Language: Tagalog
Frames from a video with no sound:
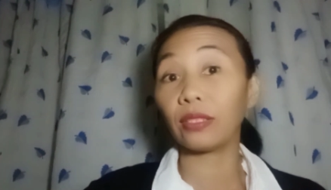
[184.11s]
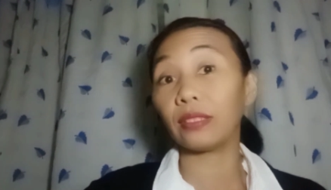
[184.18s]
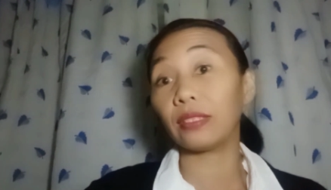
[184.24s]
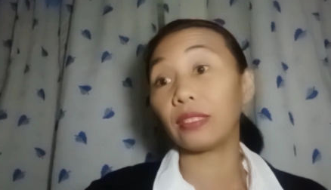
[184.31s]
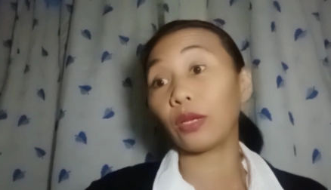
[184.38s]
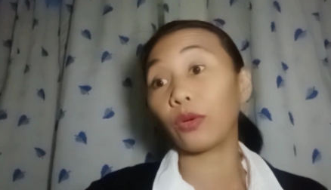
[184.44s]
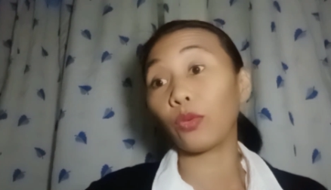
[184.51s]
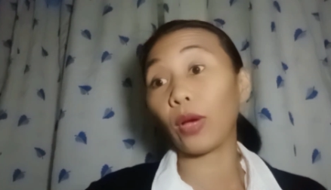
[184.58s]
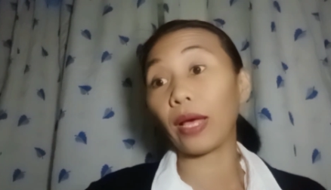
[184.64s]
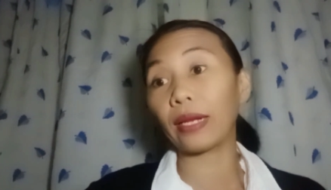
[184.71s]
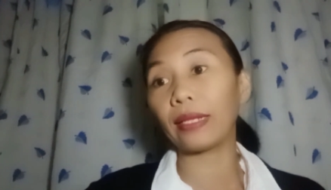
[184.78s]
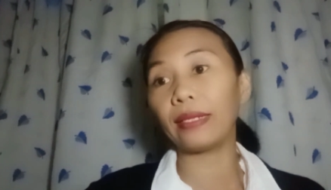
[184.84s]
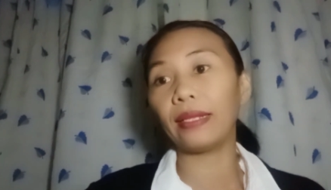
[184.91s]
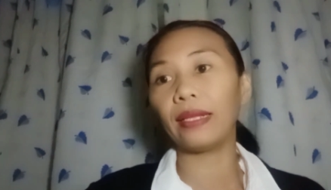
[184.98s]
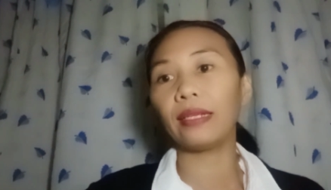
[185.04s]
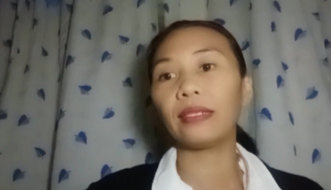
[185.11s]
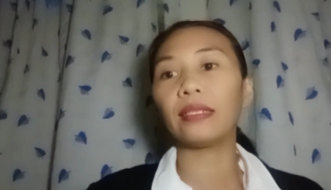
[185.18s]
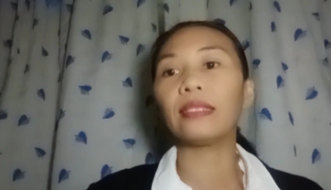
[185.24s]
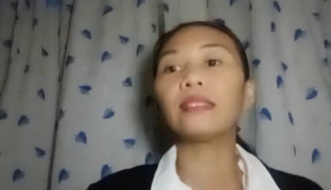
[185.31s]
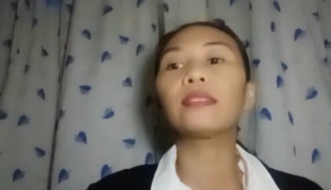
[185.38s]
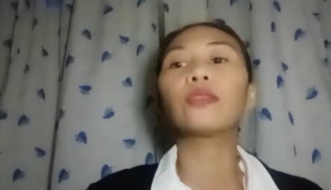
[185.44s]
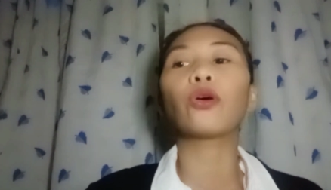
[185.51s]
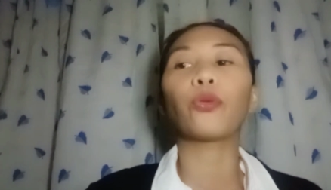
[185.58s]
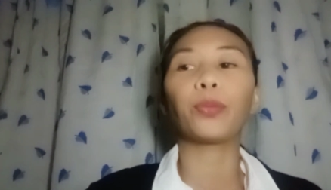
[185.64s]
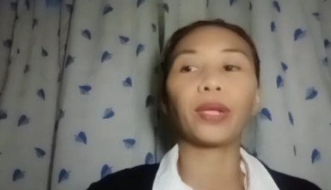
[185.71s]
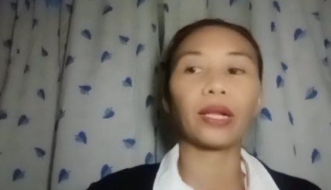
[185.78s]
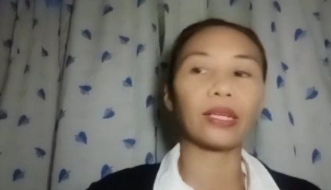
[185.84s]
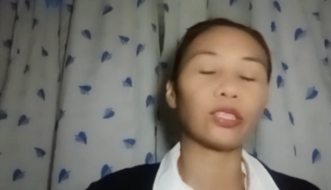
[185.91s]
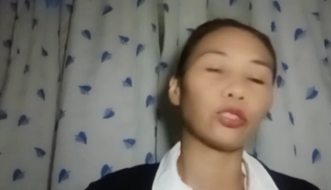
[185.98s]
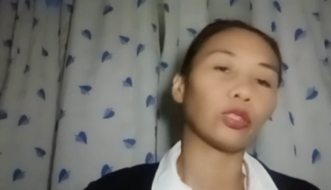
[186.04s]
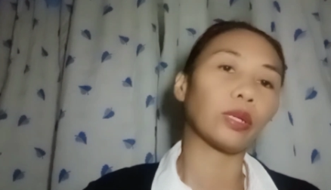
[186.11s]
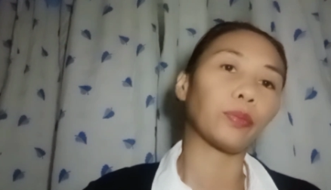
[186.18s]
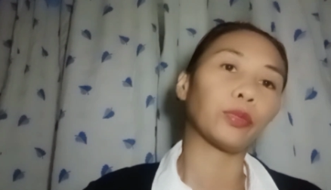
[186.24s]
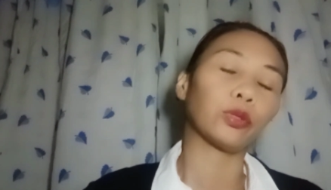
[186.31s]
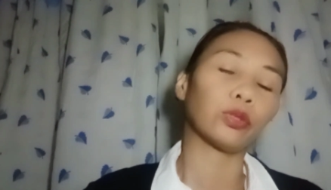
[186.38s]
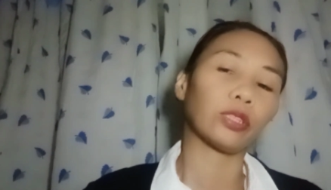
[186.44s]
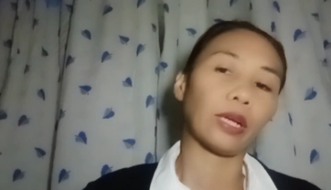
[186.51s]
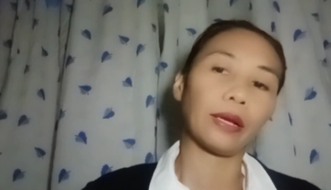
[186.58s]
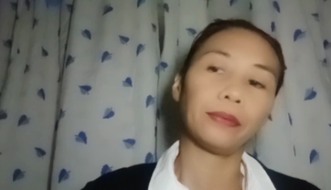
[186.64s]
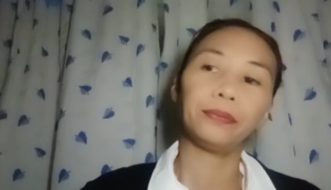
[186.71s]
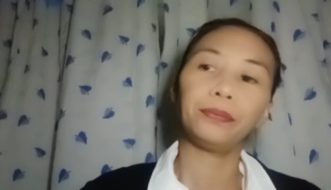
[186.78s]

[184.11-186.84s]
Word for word: January din is operation na po siya.